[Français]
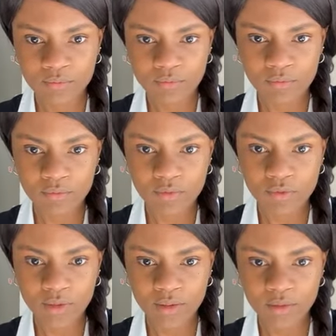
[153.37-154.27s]
euh, Je
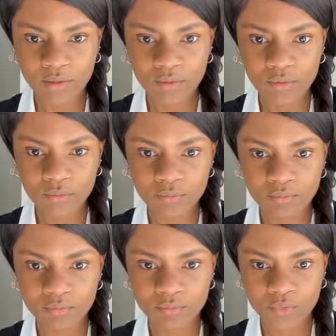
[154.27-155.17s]
l'ai écrit où
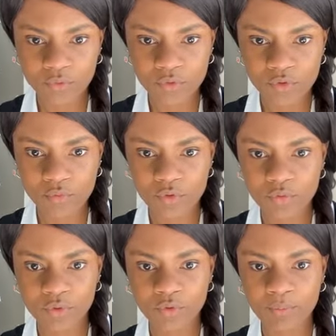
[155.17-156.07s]
Bon, je me
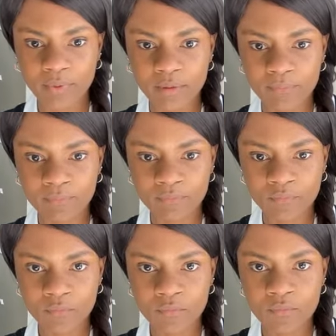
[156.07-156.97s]
suis trompée.
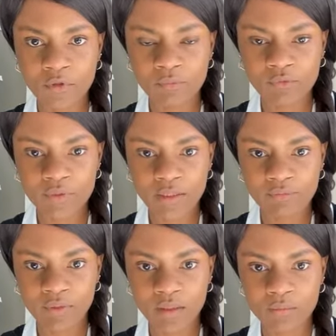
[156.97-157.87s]
Comme vous
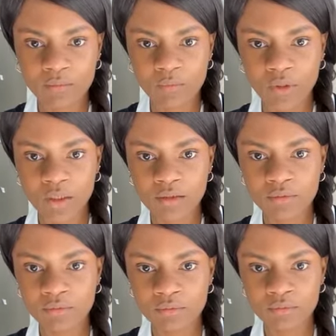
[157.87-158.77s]
savez, moi
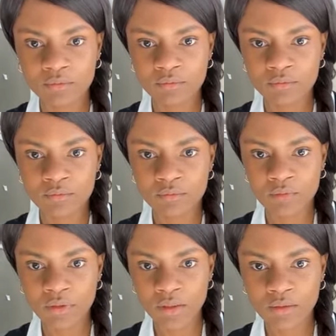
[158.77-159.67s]

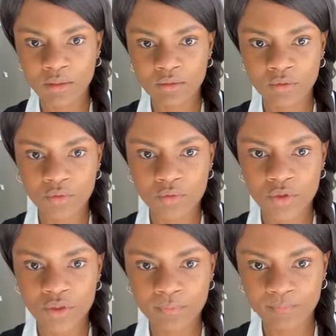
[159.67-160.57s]
et la
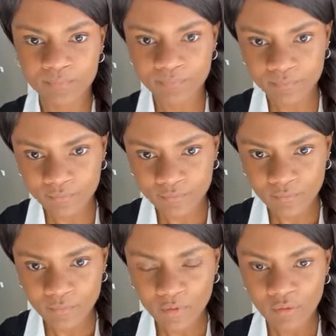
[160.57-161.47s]
technologie.
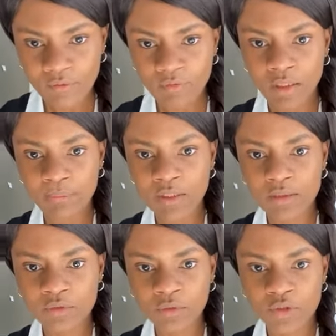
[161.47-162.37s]
Voilà mes
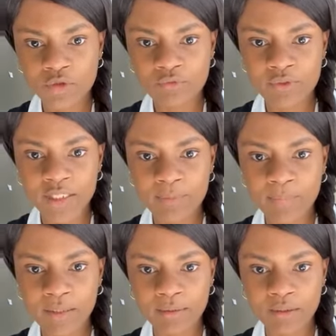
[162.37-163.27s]
étoiles, je vous ai
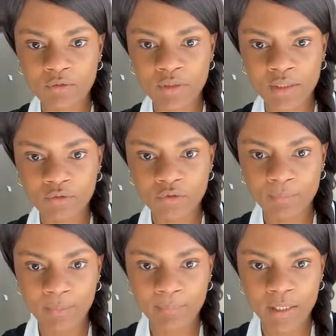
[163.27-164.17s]
épinglé le lien de
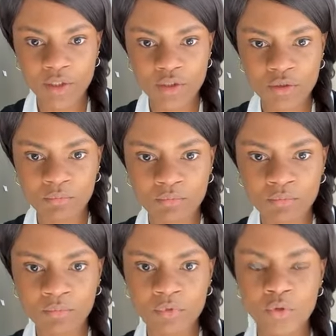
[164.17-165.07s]
ma page
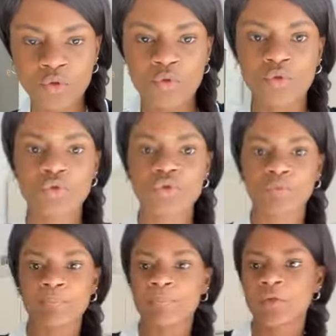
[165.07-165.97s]
YouTube.
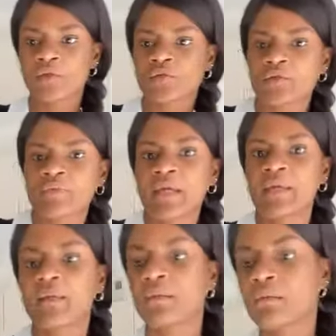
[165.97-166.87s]
Je vais
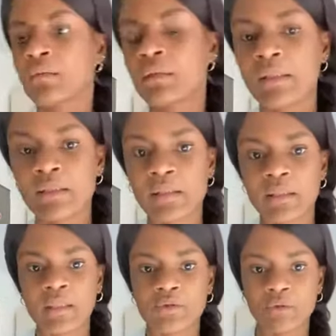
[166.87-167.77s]

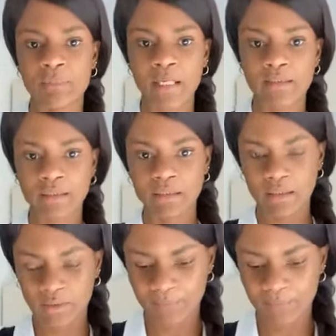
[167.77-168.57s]
essayer de bannir